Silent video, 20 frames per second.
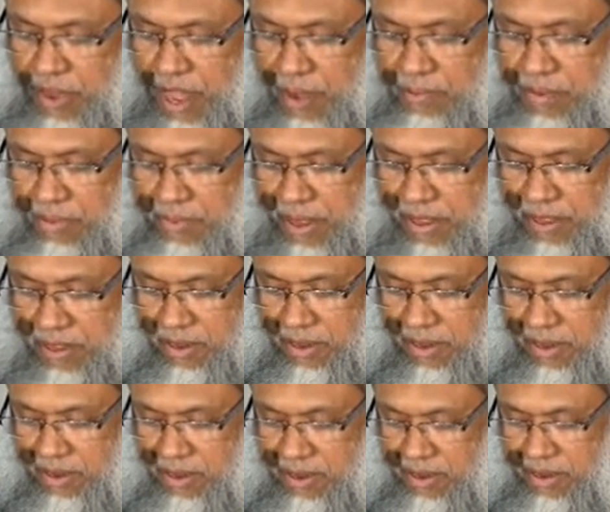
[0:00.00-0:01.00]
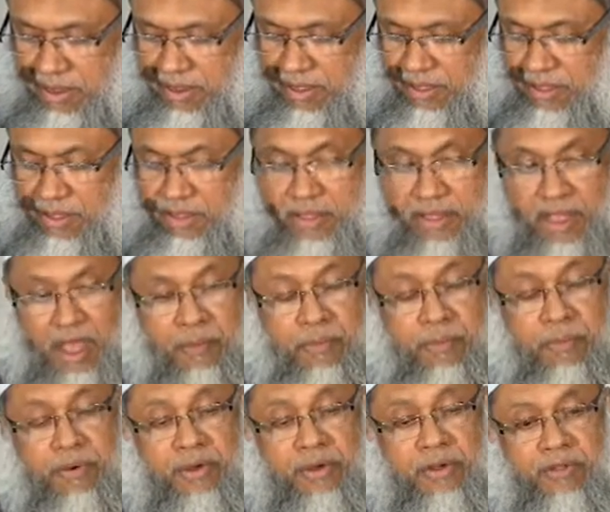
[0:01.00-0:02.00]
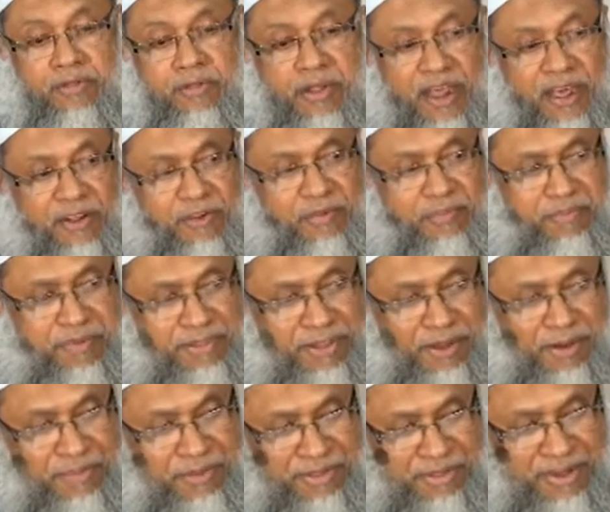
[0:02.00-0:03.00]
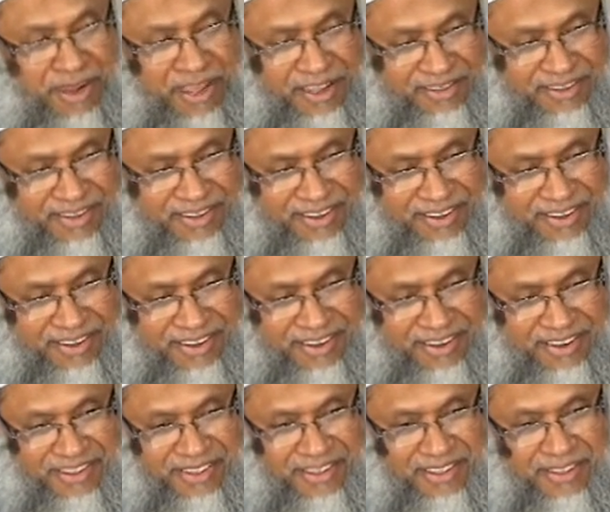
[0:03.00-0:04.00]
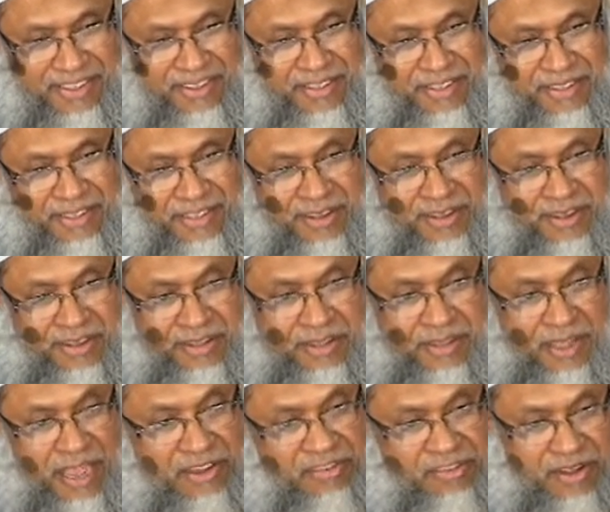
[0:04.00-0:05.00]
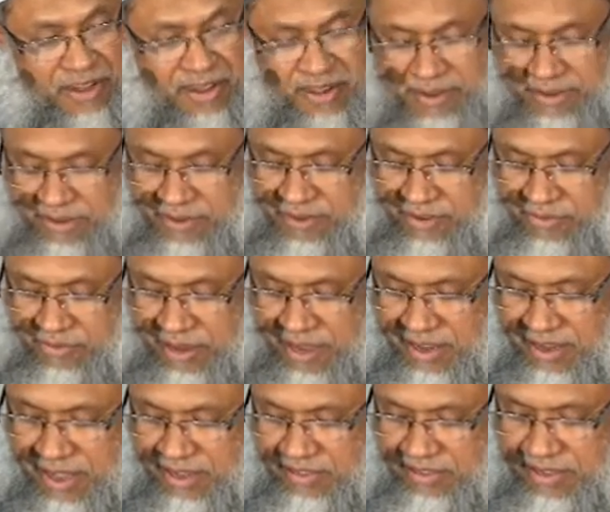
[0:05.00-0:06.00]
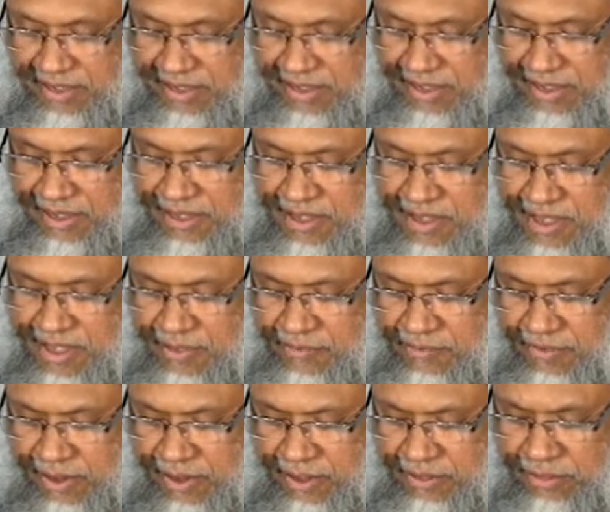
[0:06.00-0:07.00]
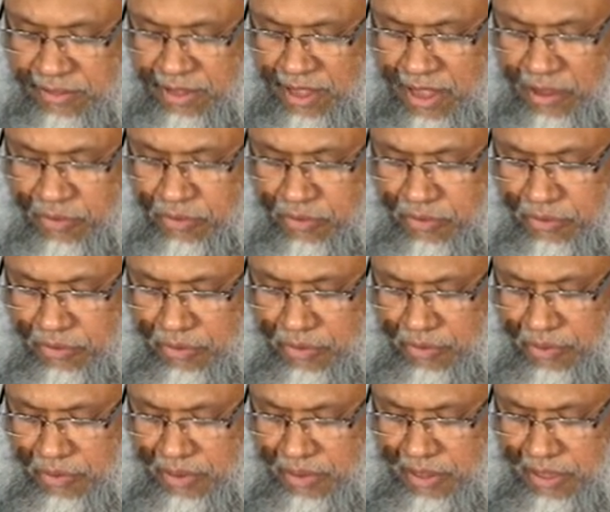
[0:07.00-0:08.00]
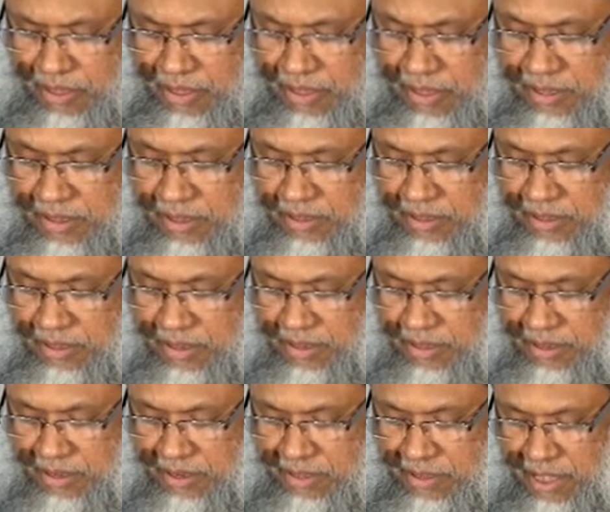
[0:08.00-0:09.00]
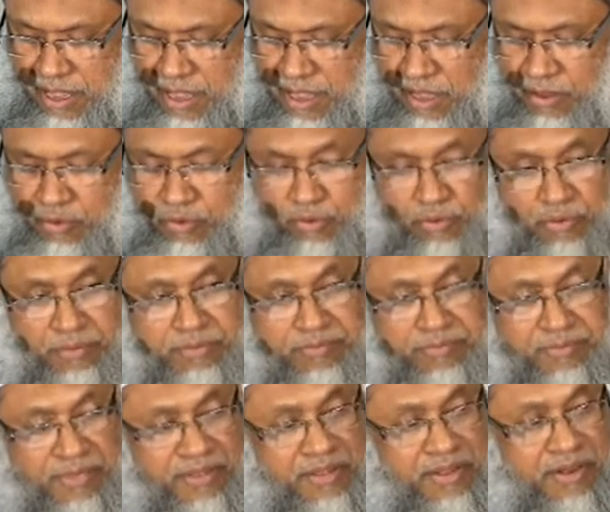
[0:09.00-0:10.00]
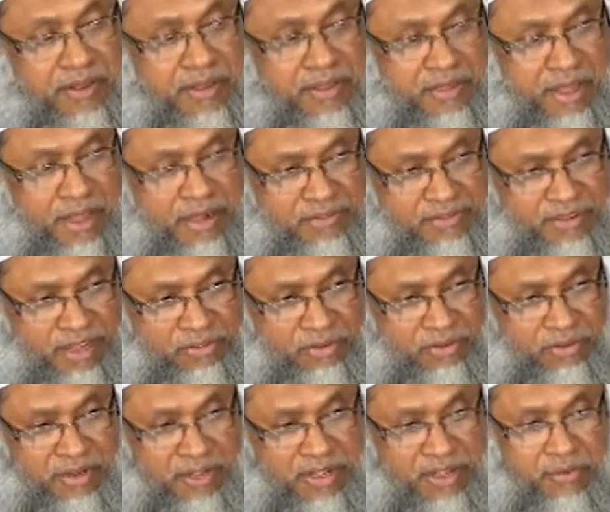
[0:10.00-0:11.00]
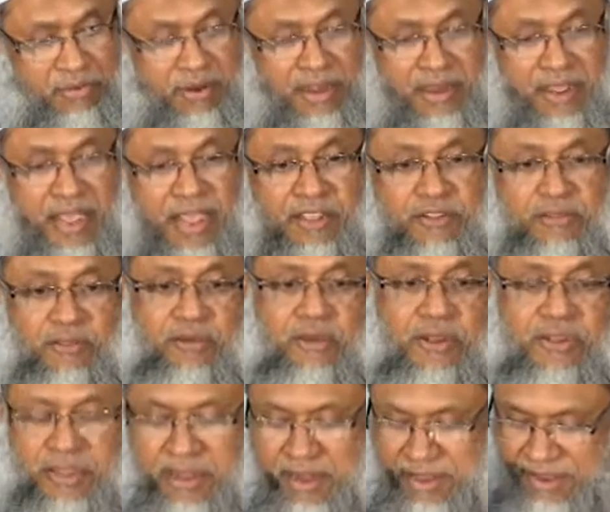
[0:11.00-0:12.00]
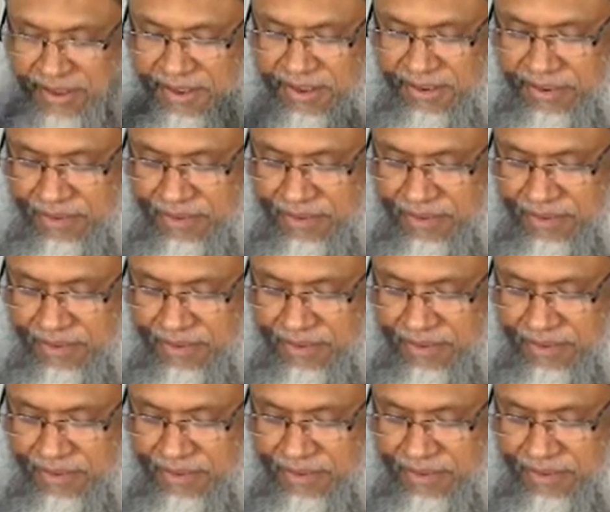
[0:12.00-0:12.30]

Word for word: আবু বাকর আবু বকরাদুল আনু পেছনে পেছনে আসেন তিনি আসলেন ওনার কাছে ফারাদ্দা আহু হৃদা আহু তিনি তার চাদরটাকে ওনার গায়ে তুলে দিলেন